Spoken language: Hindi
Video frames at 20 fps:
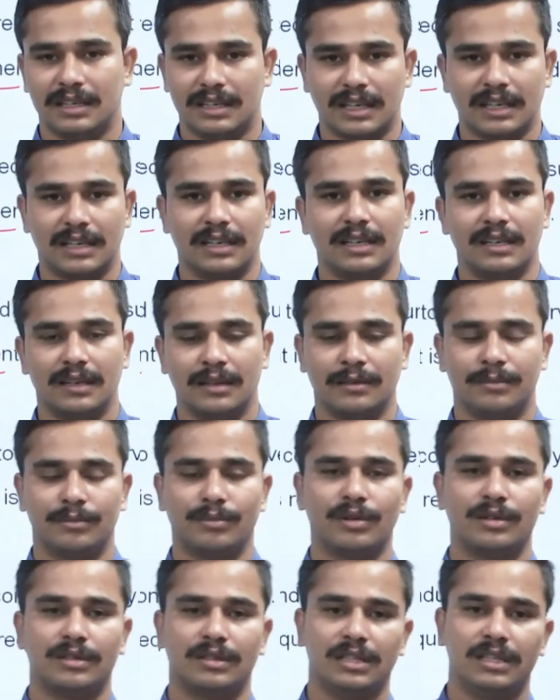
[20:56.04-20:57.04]
टेक्निक
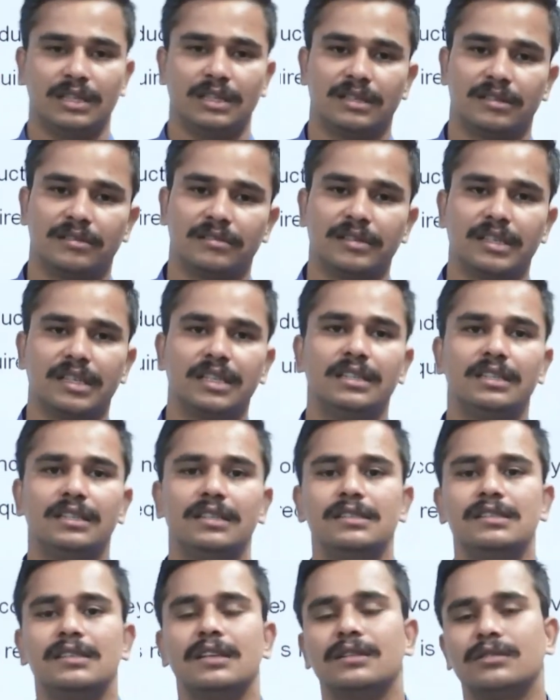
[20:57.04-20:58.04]
बहुत ही ट्रिकी
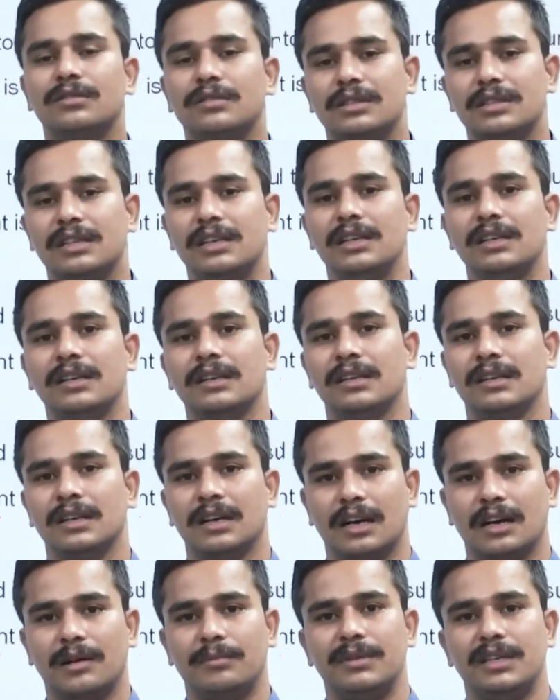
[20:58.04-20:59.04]
चीज़ है तो इसलिए
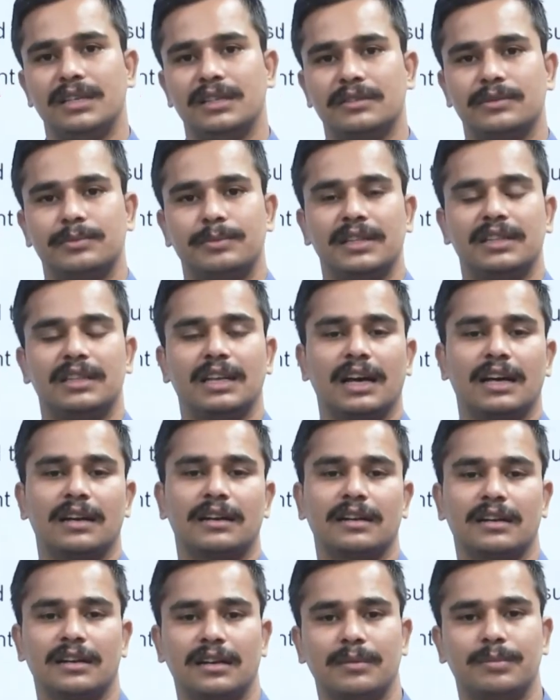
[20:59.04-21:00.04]
हमें इस पर ध्यान
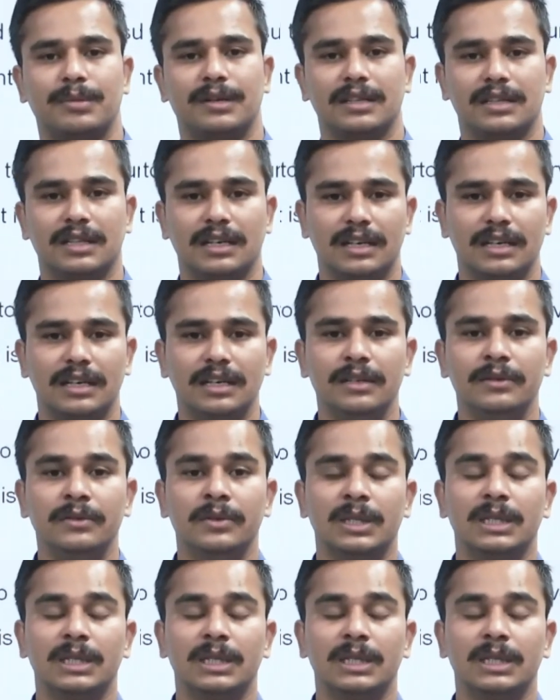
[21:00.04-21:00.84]
रखना पड़ता है